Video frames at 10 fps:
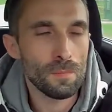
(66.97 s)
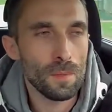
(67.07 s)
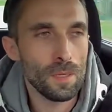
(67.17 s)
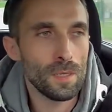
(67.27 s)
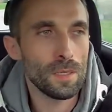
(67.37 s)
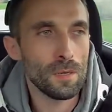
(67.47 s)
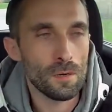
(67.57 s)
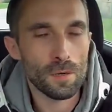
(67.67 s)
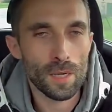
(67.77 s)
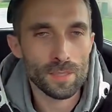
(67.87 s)
Y,
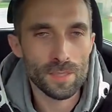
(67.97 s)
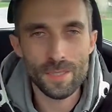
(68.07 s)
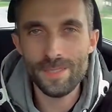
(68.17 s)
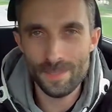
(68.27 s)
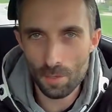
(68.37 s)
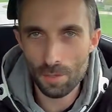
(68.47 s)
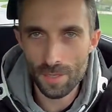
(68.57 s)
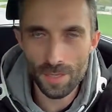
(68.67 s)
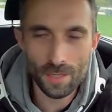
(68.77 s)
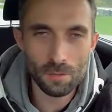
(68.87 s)
oraz
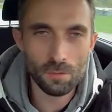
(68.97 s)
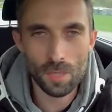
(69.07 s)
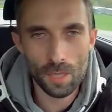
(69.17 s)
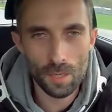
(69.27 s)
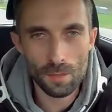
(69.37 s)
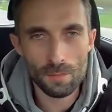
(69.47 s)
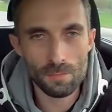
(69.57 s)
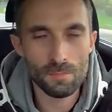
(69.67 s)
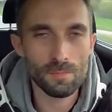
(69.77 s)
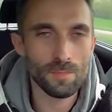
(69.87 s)
historie, które
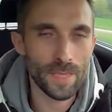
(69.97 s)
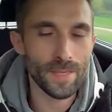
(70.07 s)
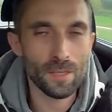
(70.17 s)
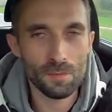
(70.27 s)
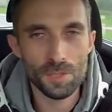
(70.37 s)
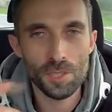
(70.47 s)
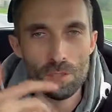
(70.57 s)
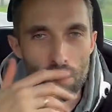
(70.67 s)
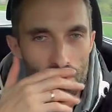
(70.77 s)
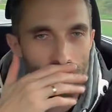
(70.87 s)
nadają się
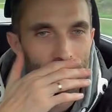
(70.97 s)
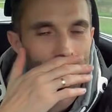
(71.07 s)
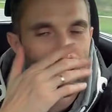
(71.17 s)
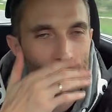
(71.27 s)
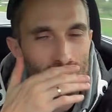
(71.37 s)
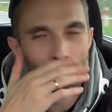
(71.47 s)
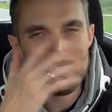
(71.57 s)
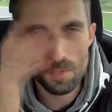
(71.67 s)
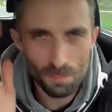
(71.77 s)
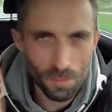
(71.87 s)
do opowiedzenia,
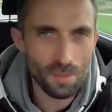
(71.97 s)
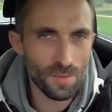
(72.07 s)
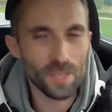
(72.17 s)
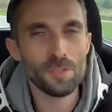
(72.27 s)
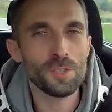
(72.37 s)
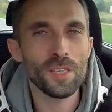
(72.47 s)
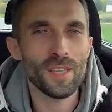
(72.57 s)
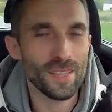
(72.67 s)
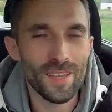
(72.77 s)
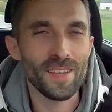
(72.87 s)
bo, nie, bo większość się
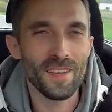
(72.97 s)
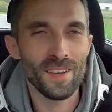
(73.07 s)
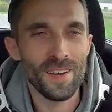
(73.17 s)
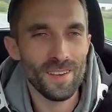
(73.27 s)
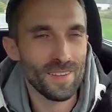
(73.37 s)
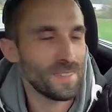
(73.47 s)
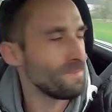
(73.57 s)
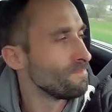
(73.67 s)
nie nadaje, ale,